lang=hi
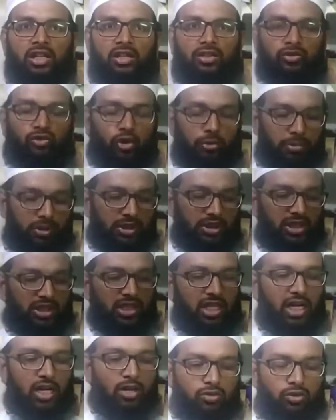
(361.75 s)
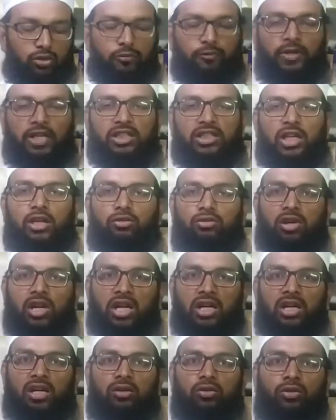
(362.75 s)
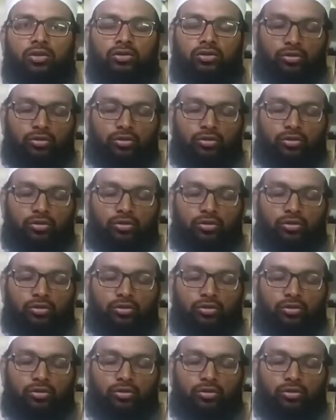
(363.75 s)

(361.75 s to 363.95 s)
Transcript: जो भी सीखा कुछ फ़ायदा उठाया हो